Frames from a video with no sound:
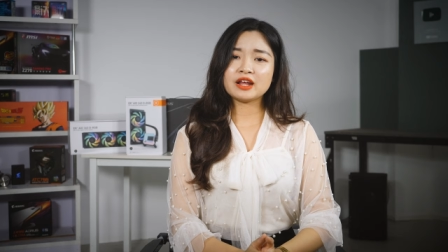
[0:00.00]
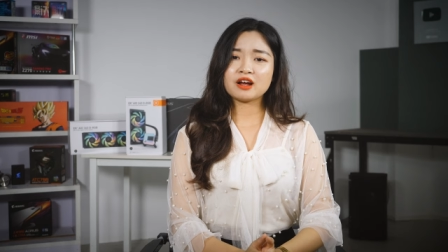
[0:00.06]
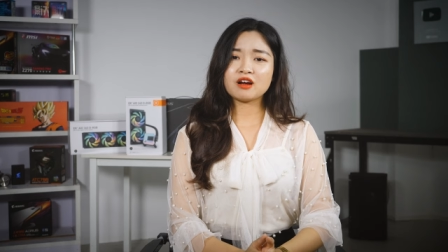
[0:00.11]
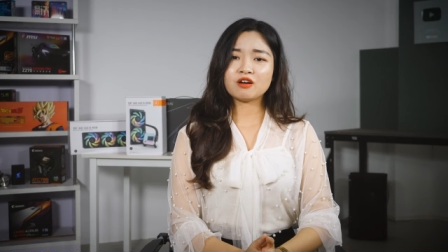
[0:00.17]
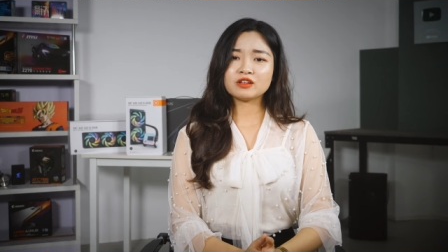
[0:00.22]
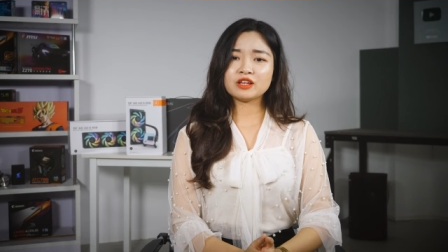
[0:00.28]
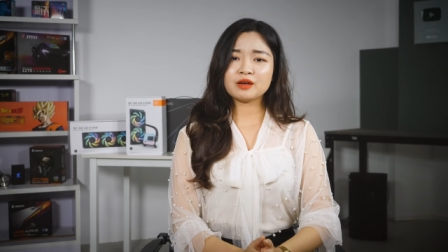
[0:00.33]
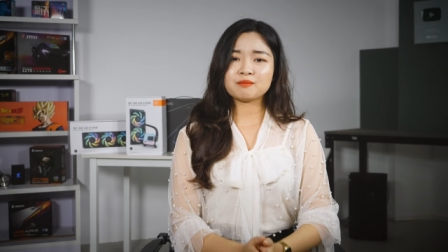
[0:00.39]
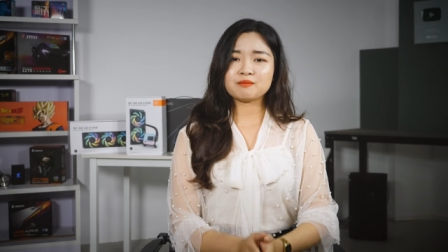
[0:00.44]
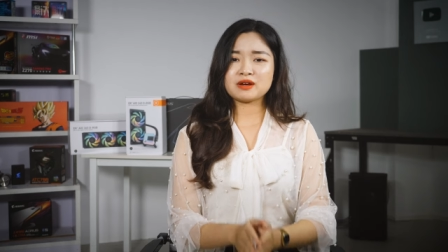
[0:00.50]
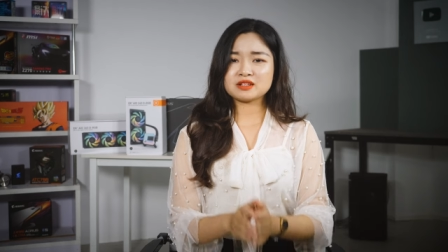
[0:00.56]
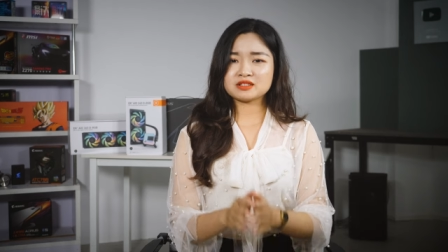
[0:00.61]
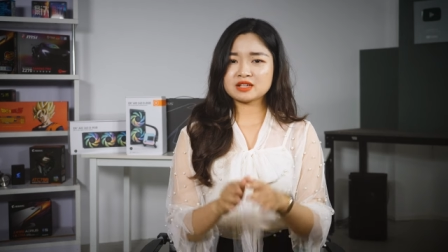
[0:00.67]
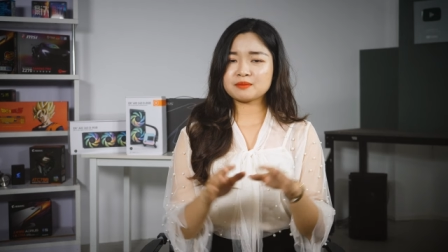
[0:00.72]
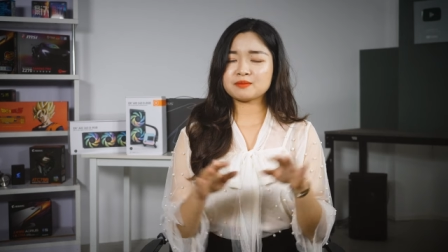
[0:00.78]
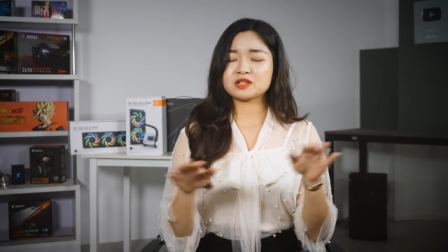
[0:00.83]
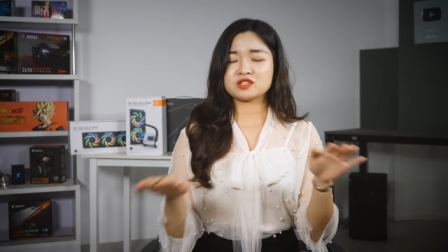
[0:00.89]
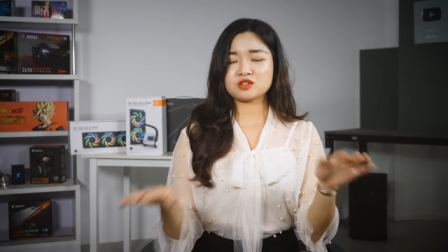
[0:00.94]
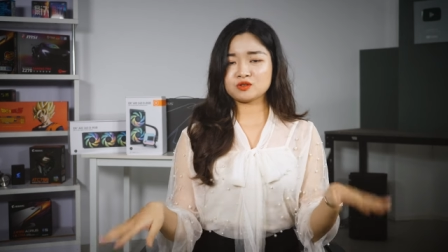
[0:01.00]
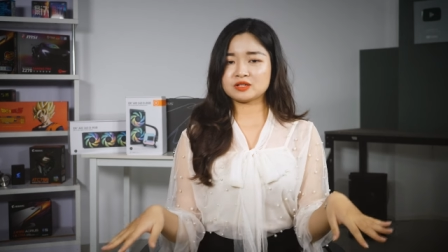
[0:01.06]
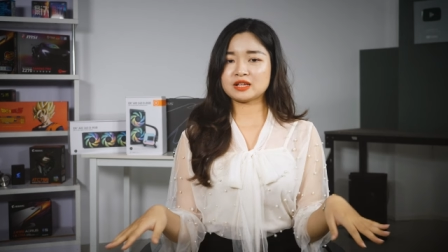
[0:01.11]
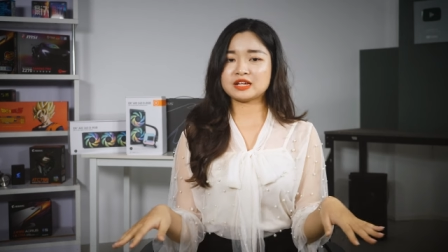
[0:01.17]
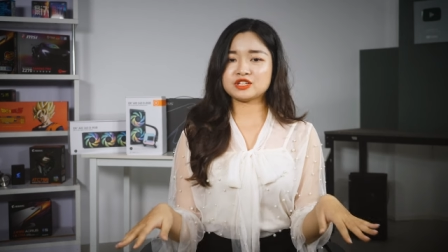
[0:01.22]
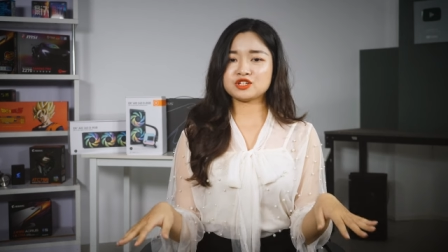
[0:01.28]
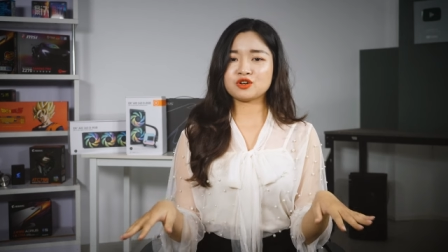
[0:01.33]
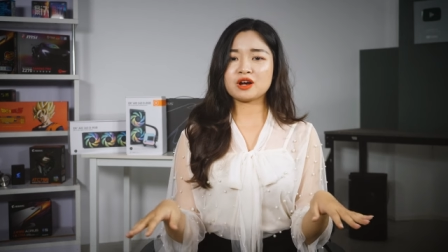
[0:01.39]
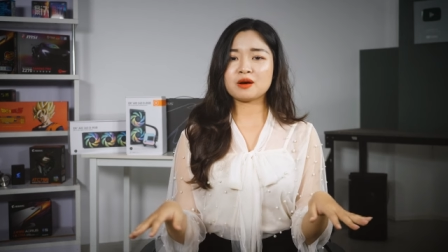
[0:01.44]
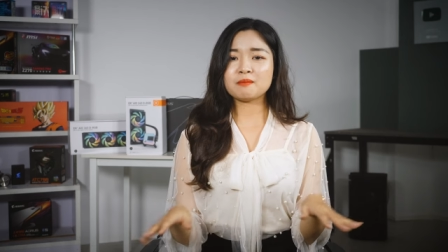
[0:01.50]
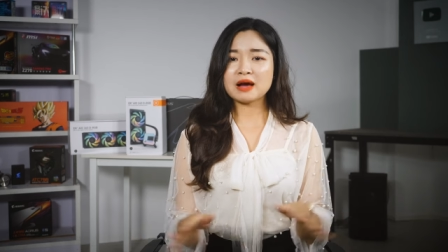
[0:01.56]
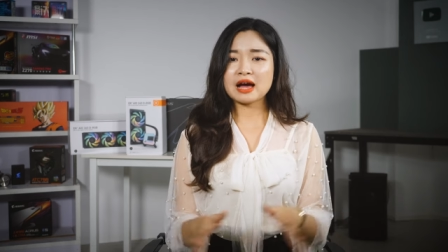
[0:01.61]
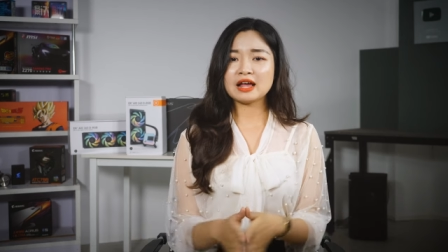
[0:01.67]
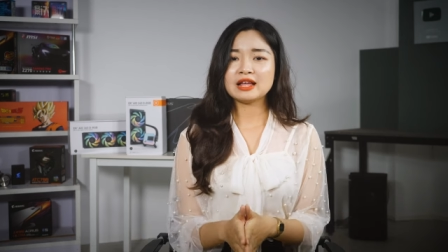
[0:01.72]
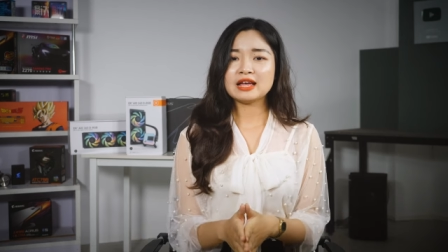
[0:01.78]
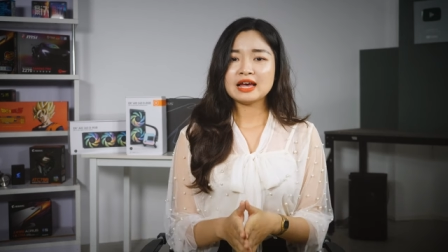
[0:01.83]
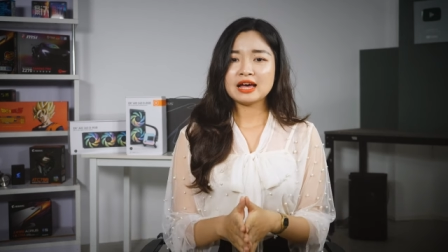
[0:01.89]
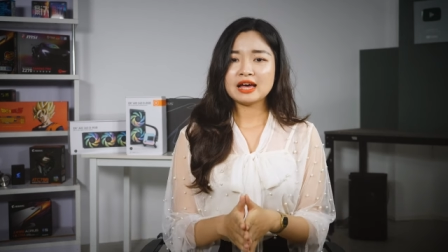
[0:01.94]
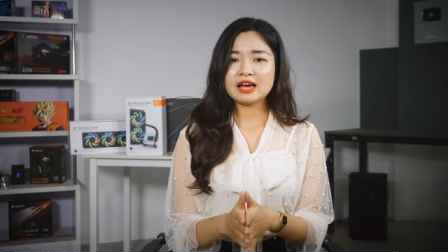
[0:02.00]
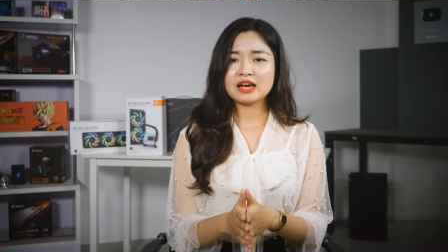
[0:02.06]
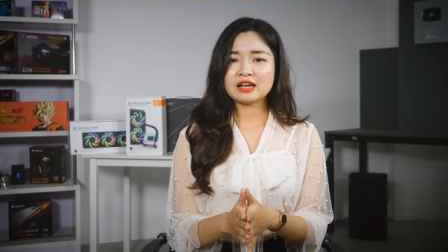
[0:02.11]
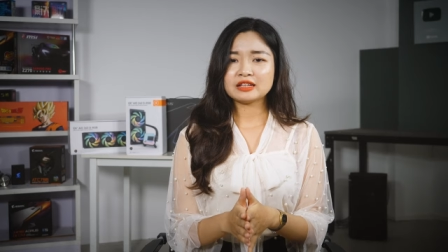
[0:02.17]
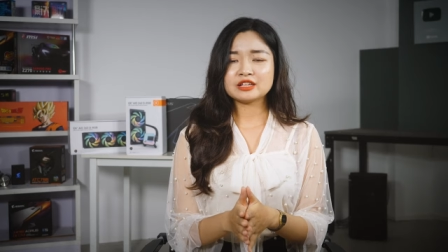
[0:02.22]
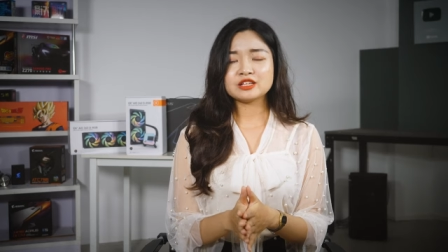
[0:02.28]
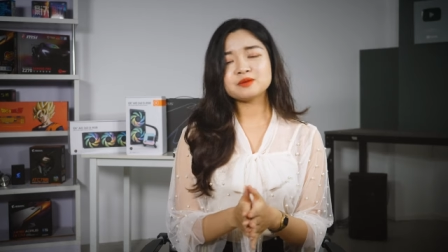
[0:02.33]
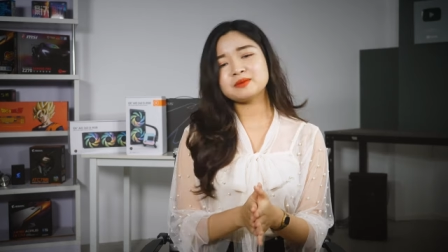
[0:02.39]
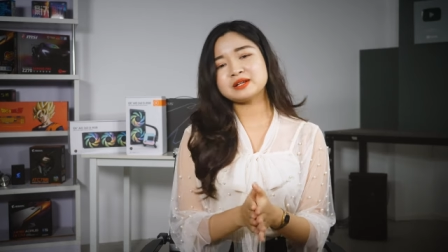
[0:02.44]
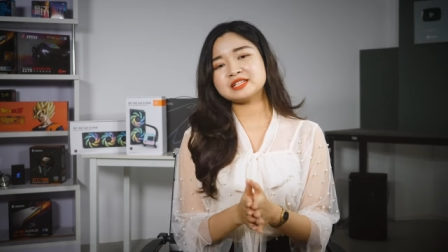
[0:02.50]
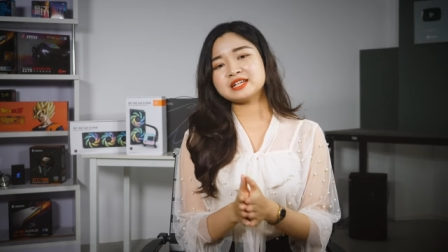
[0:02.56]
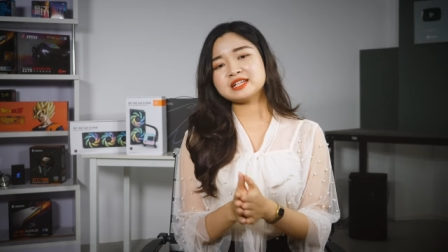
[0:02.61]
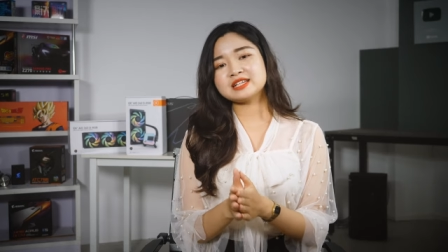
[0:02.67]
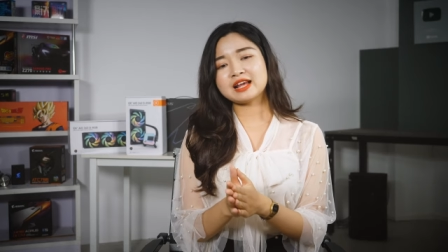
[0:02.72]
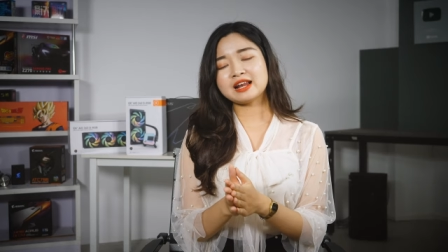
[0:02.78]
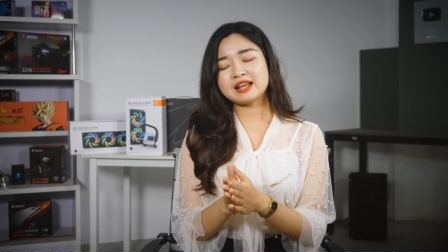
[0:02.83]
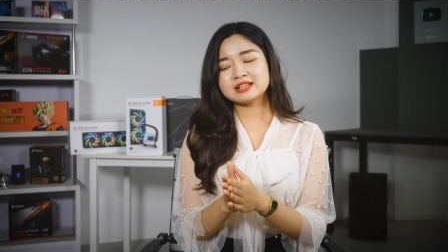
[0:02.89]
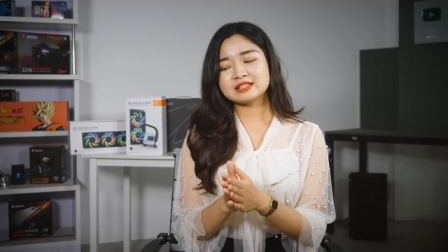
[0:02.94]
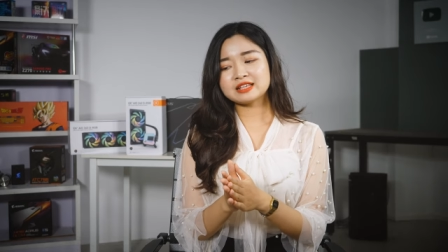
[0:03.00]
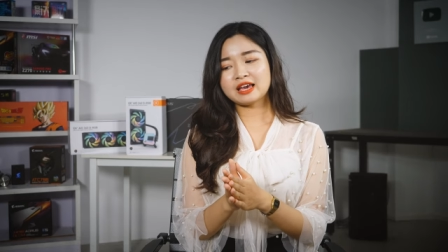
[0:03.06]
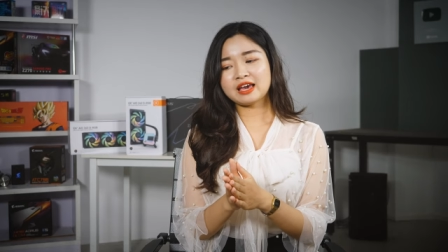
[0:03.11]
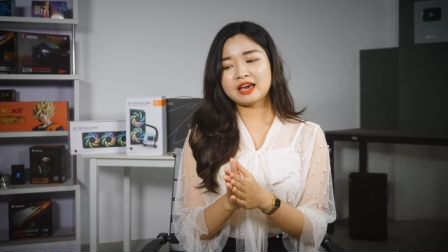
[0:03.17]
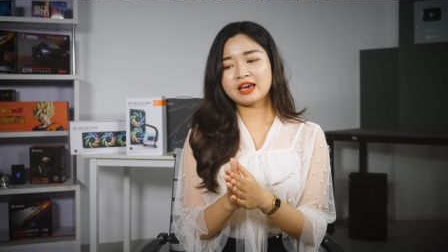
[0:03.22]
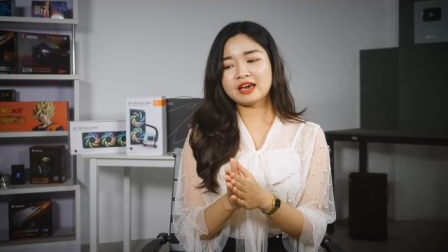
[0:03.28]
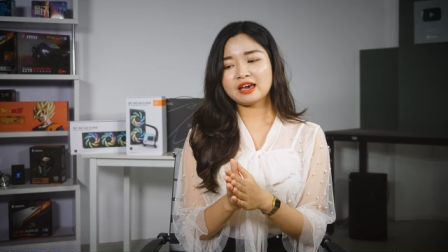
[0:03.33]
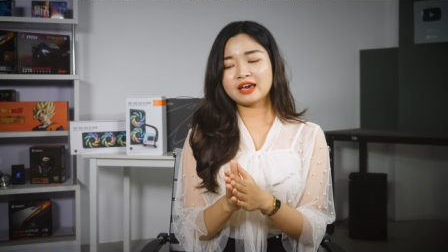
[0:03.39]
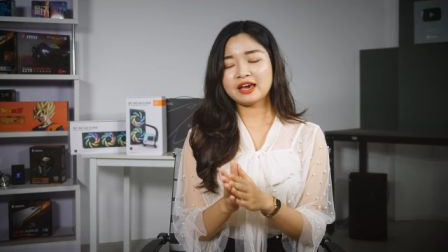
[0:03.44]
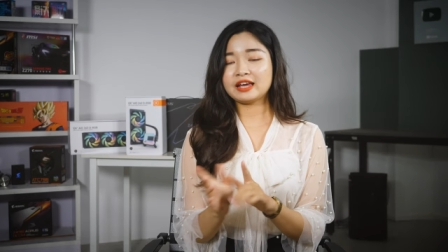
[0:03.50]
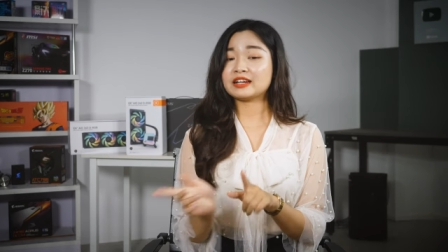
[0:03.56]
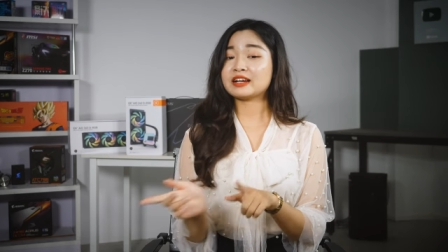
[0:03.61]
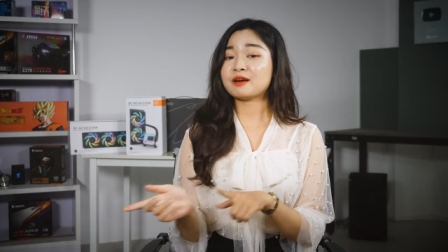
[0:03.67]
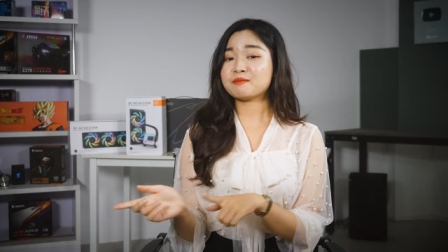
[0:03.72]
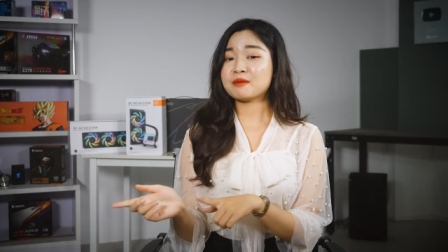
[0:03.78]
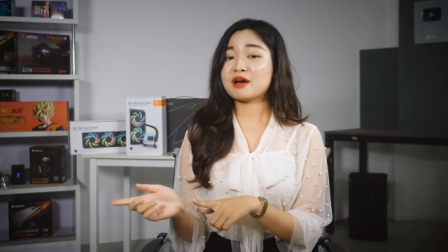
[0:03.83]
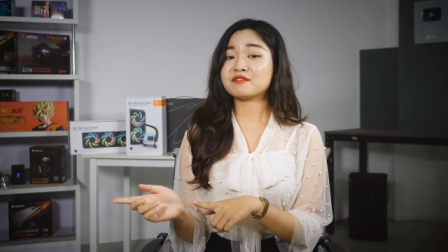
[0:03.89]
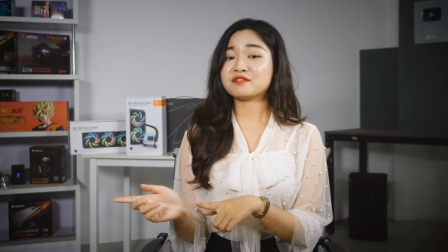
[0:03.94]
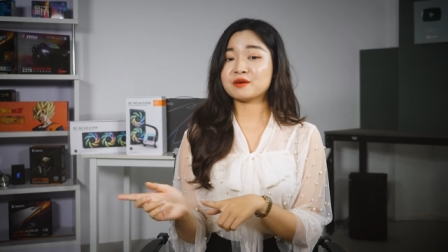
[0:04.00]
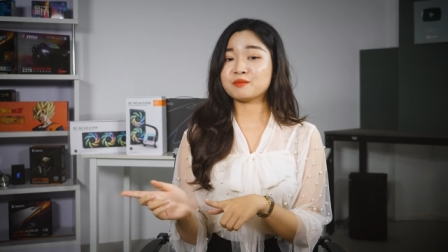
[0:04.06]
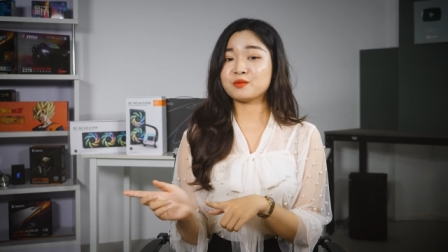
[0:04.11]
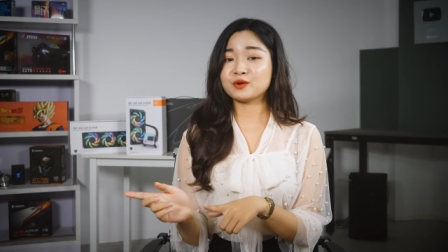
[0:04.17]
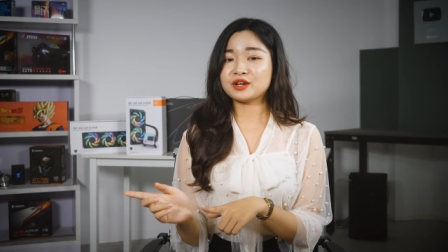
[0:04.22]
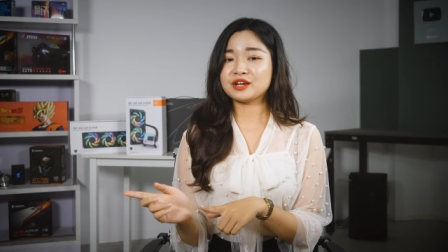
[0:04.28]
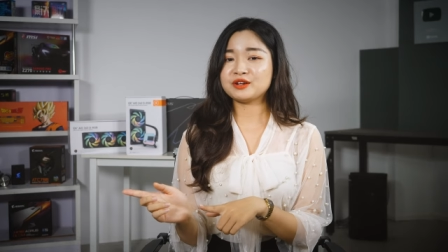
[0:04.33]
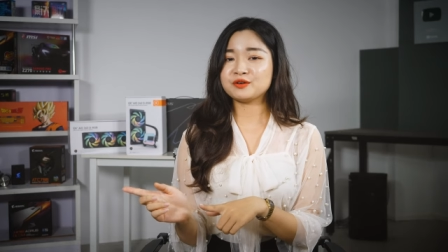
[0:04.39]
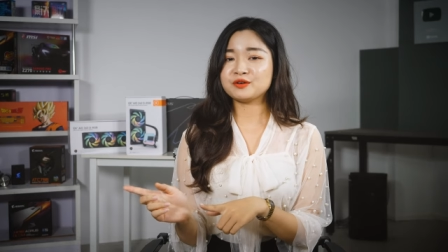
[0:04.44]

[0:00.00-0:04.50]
để có thể mang ra mà so sánh cho các bạn à, Thế nhưng mà chắc chắn là sẽ hẹn các bạn vào một